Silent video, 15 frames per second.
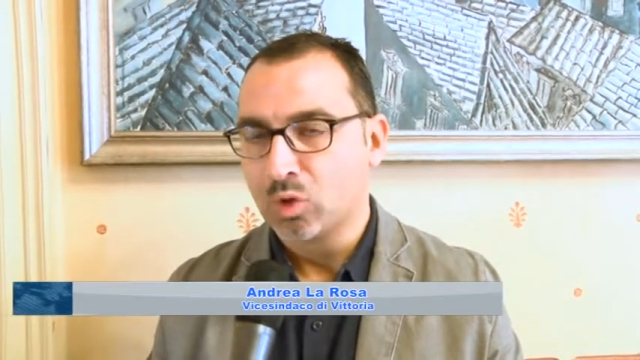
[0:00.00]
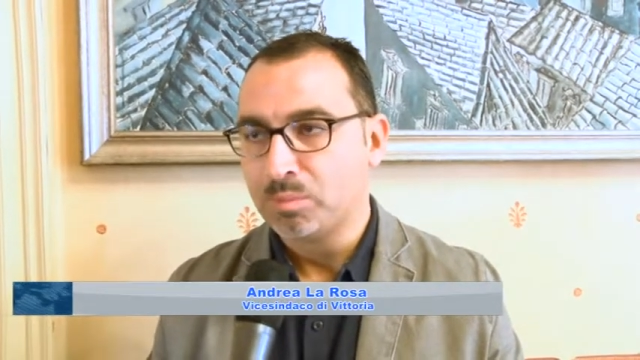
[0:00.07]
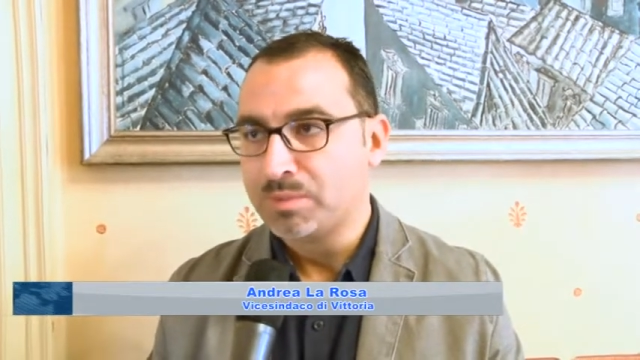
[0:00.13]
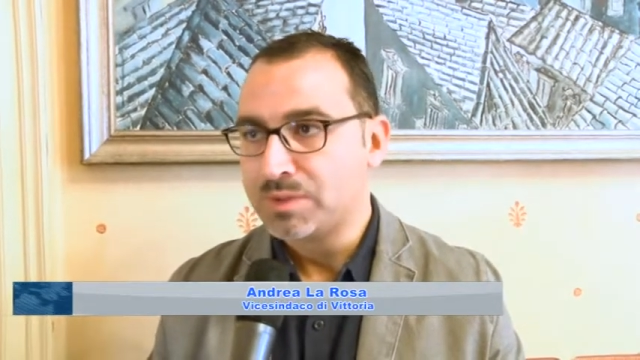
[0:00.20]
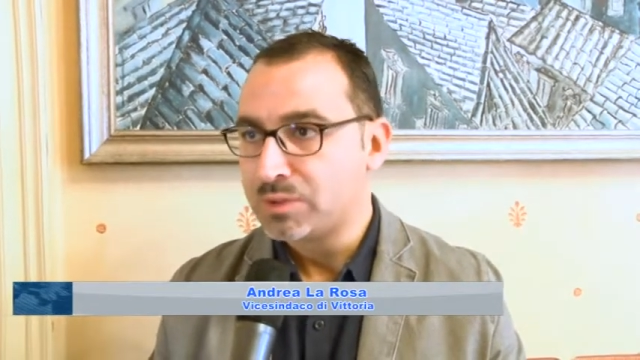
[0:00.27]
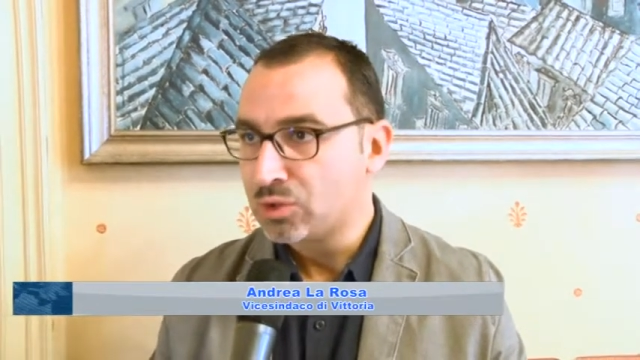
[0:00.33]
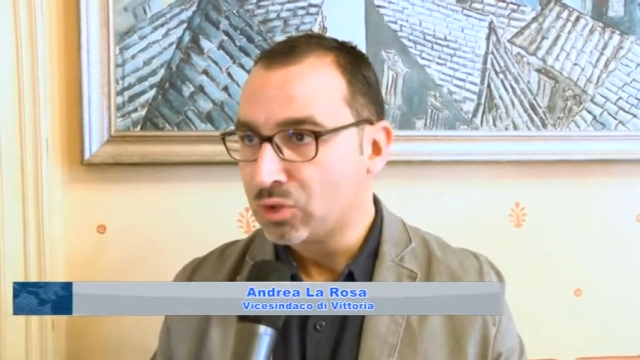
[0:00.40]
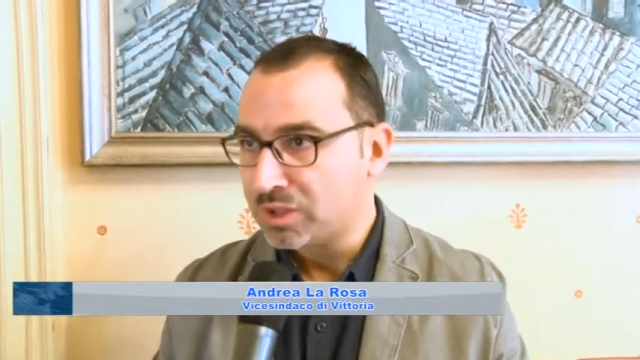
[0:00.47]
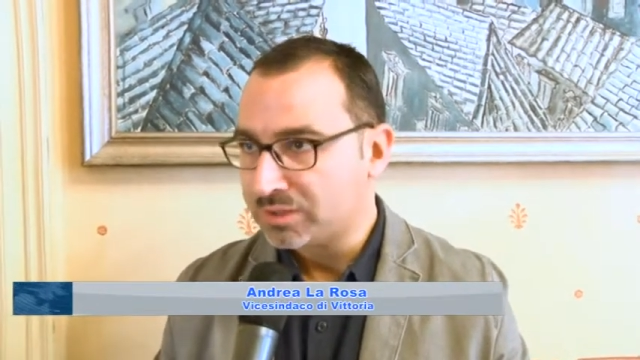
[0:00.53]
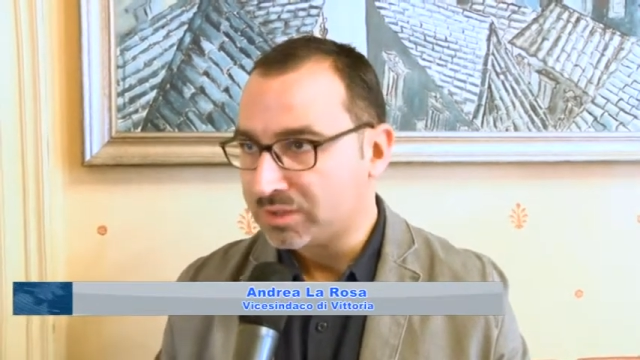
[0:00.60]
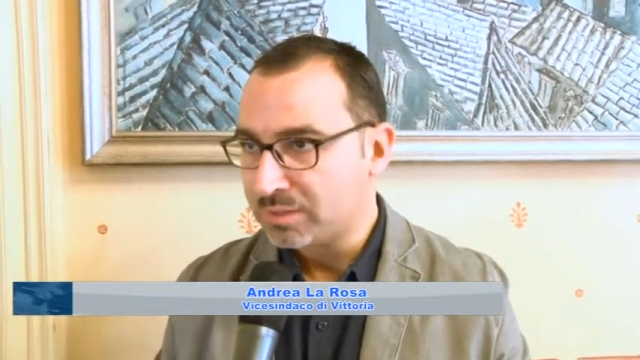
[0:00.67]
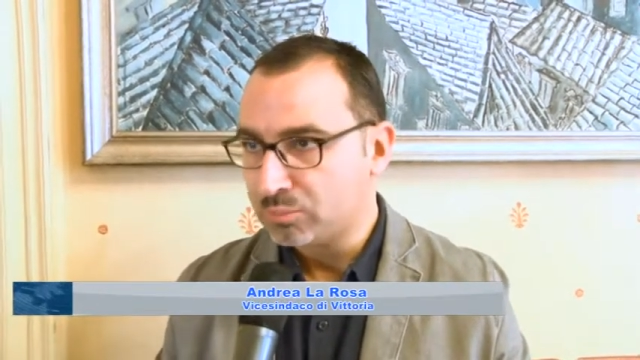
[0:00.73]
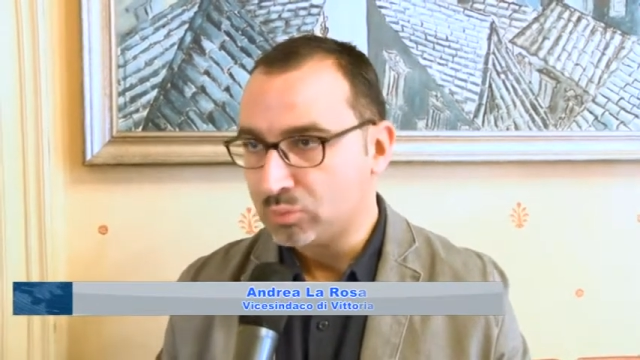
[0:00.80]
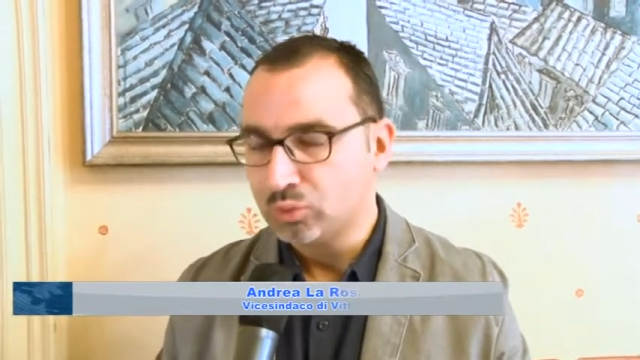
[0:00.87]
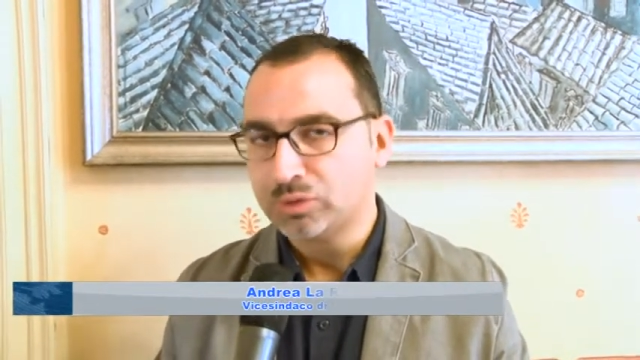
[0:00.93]
commissione
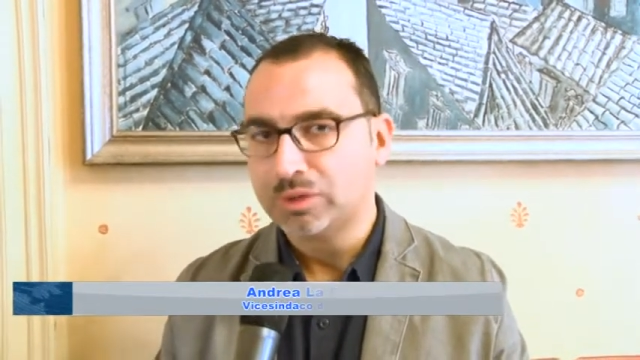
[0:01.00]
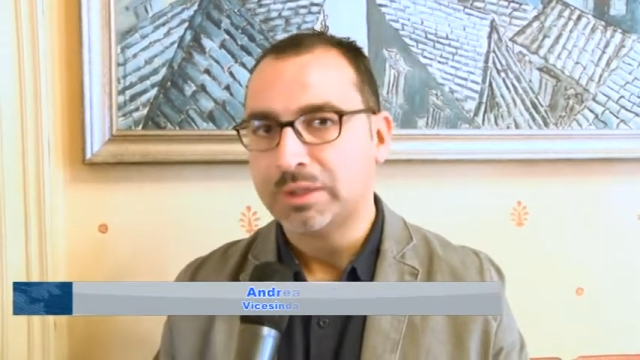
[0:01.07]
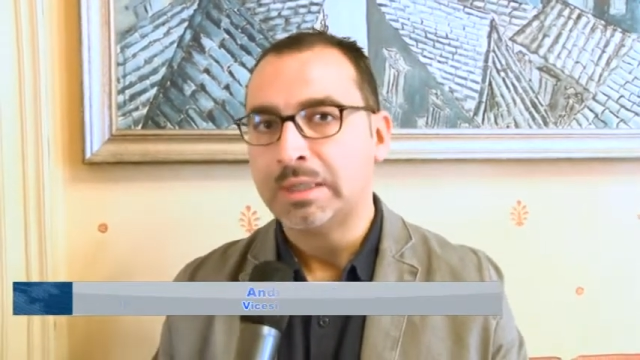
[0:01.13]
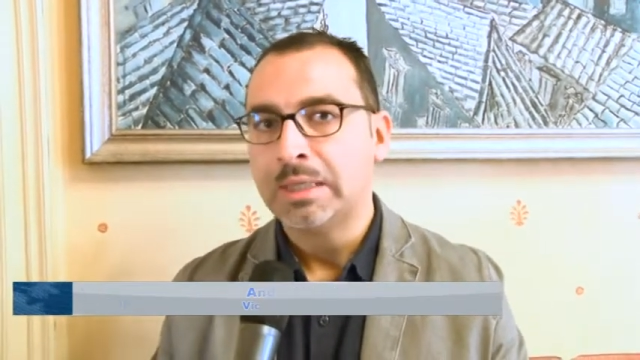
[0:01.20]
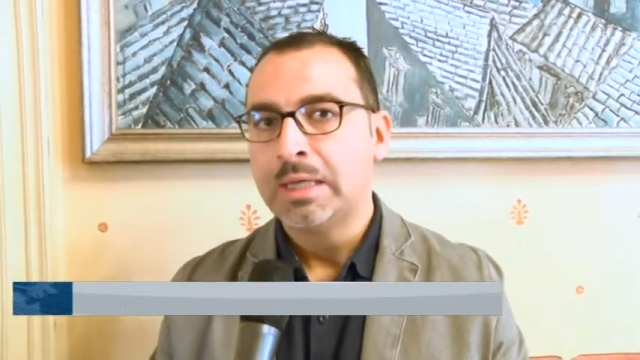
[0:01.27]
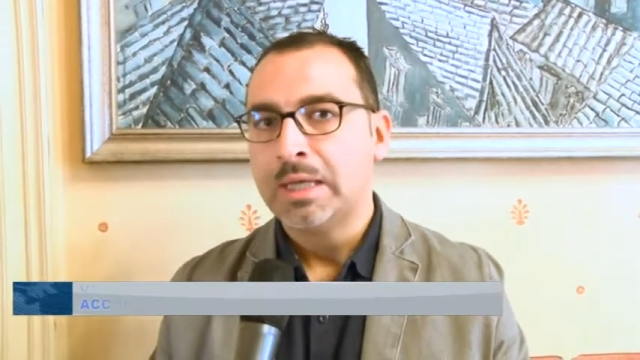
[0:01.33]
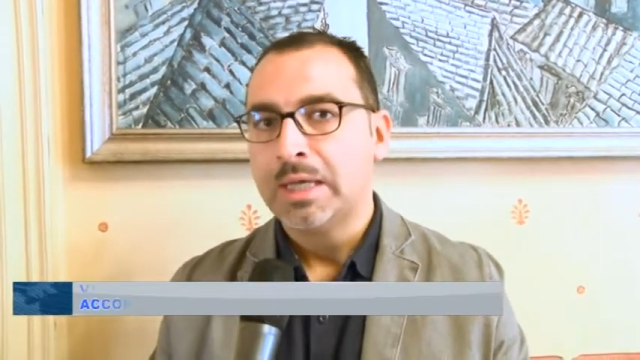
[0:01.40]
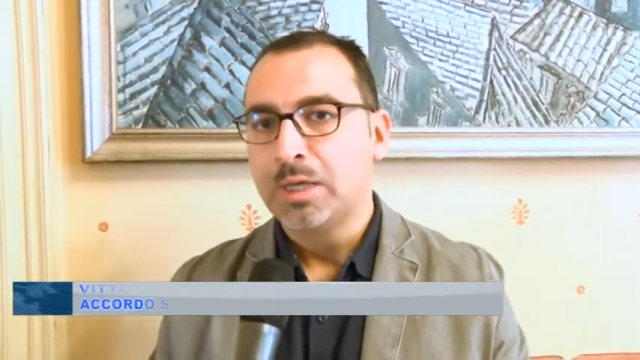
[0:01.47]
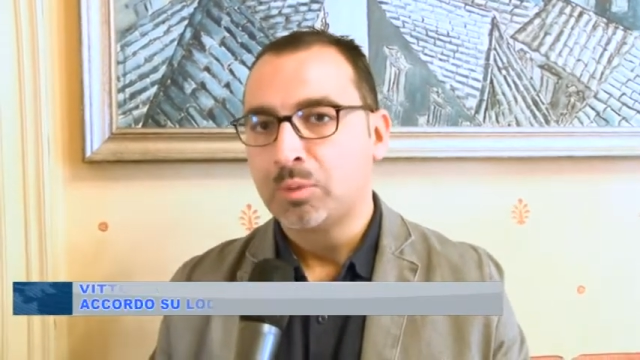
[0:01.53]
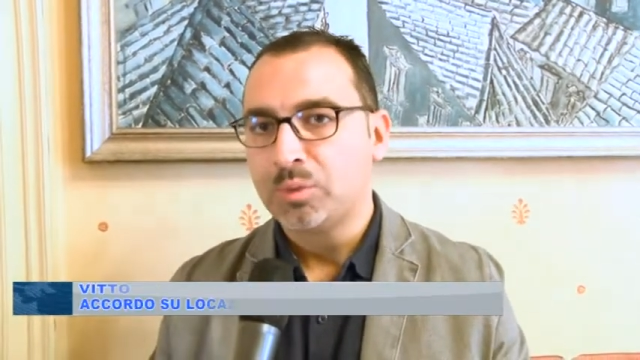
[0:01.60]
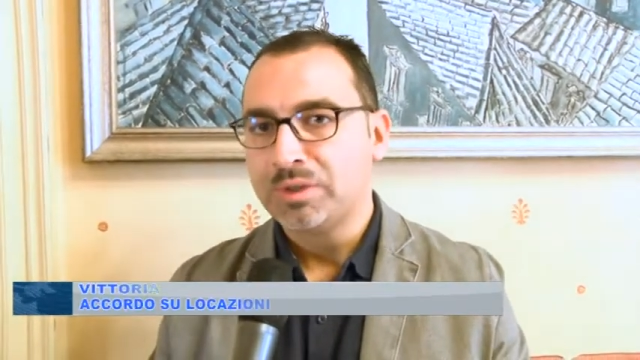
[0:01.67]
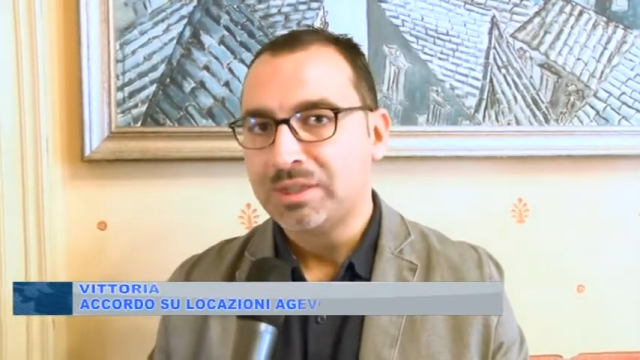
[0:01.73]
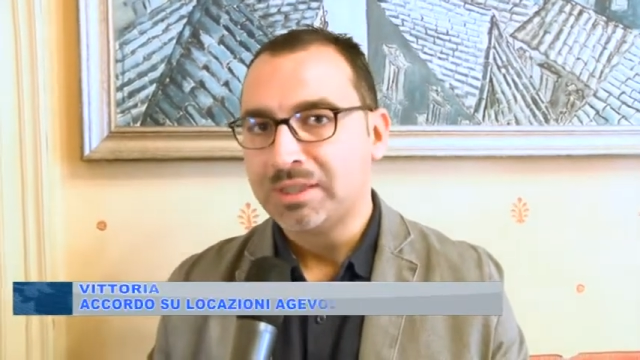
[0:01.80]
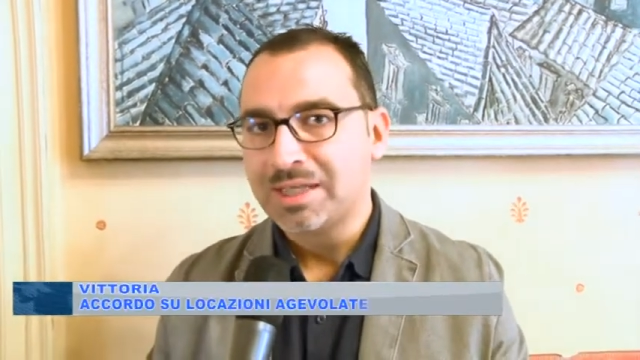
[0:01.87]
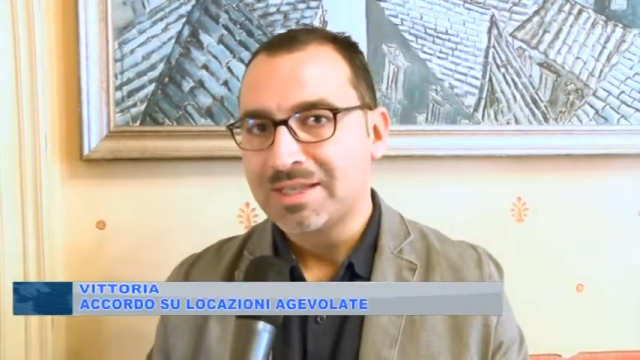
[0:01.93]
tributi e
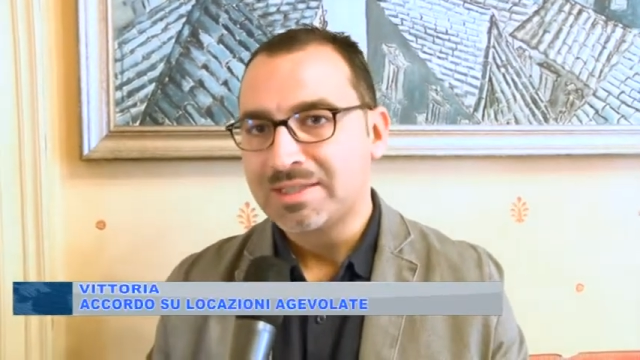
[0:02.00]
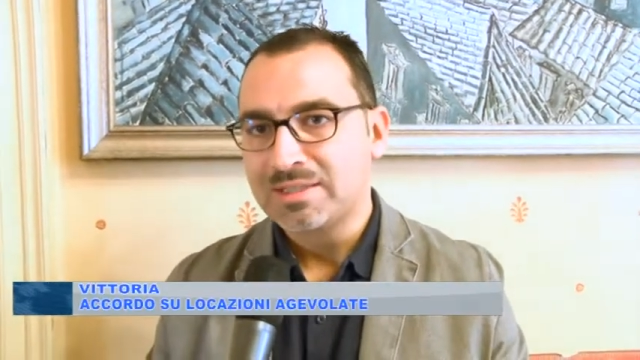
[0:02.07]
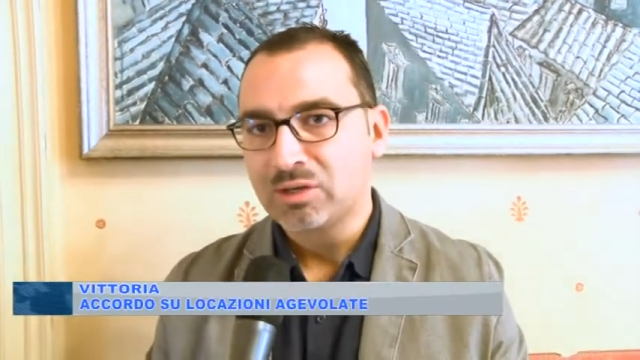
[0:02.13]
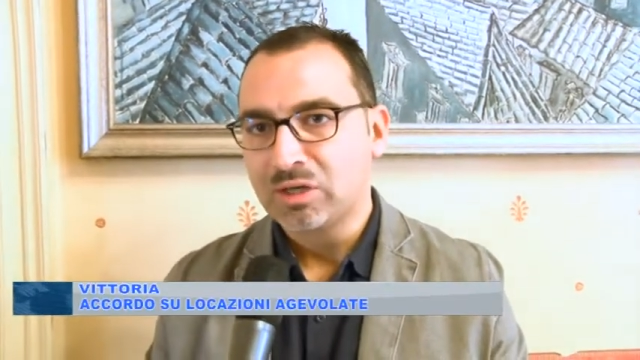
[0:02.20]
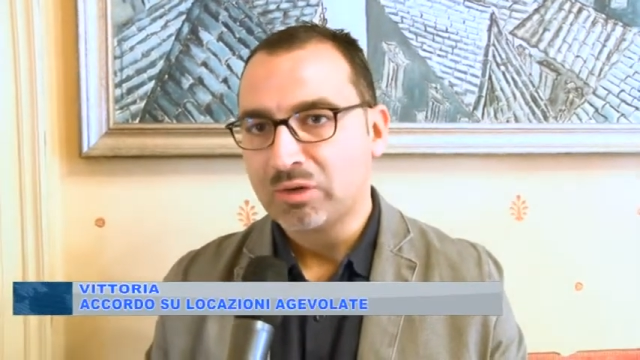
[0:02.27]
quindi grazie